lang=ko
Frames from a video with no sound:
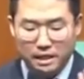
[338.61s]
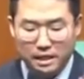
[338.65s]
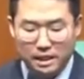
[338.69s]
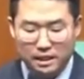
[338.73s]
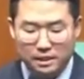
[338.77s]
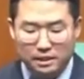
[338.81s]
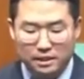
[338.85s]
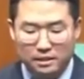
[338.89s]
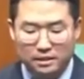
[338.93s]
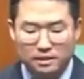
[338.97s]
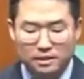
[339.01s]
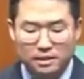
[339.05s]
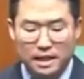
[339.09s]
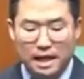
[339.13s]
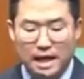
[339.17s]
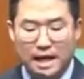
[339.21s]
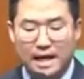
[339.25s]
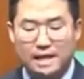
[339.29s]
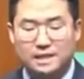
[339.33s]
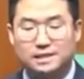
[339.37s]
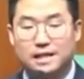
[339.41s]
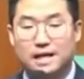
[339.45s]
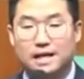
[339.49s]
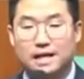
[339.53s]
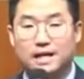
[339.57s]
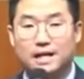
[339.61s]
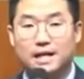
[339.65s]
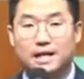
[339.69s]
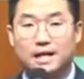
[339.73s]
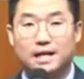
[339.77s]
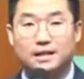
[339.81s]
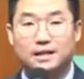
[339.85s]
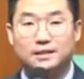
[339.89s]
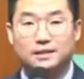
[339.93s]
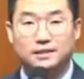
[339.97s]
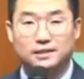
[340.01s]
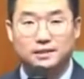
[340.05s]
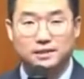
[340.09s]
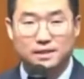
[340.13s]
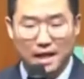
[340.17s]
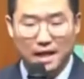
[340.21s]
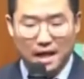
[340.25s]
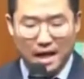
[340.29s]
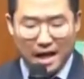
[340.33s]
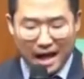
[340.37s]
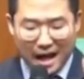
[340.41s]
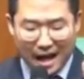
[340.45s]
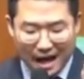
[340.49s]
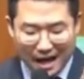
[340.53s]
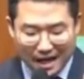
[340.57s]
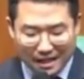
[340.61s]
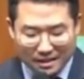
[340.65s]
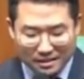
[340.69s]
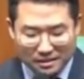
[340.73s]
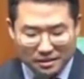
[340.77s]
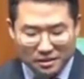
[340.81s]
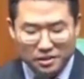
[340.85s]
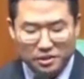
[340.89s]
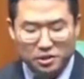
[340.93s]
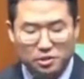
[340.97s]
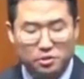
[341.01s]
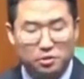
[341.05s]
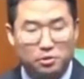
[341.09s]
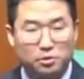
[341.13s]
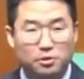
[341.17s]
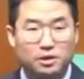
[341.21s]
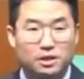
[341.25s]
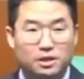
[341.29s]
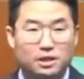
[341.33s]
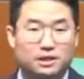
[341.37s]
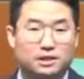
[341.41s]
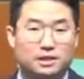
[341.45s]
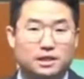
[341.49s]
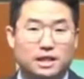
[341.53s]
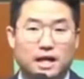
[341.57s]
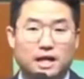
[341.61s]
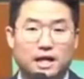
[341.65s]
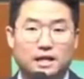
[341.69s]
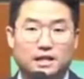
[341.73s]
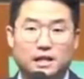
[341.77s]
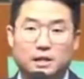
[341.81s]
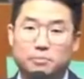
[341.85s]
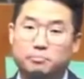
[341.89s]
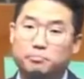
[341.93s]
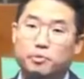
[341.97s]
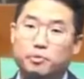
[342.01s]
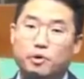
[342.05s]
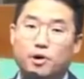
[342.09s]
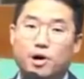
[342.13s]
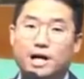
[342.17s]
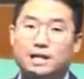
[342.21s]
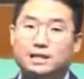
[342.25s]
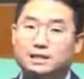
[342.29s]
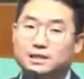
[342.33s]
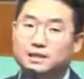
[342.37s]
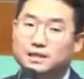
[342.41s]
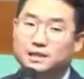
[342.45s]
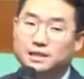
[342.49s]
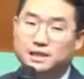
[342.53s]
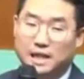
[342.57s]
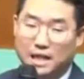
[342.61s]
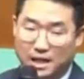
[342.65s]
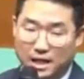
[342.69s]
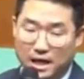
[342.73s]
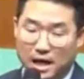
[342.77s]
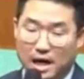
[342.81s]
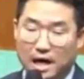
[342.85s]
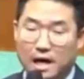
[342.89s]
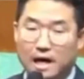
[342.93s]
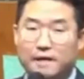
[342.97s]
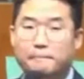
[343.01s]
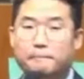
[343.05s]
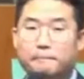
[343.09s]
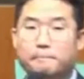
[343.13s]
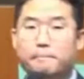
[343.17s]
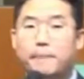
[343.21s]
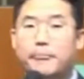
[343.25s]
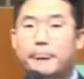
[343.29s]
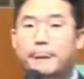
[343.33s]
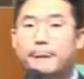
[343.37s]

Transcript: 이는 내 사랑하는 아들이요 내 기뻐하는 자라.